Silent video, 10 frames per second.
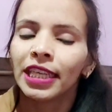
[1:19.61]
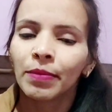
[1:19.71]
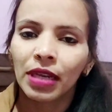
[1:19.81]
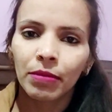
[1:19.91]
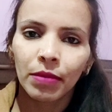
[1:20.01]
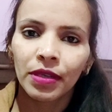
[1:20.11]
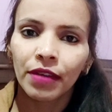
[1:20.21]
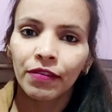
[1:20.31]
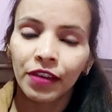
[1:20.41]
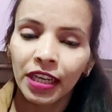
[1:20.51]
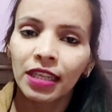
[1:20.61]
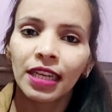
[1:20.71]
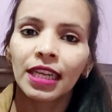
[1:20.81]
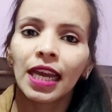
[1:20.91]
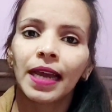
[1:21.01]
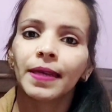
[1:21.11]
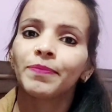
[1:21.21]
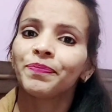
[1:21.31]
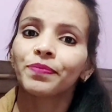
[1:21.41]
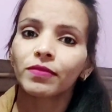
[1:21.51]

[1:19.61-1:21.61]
कि मेरे बेबी ने फीड नहीं लिया है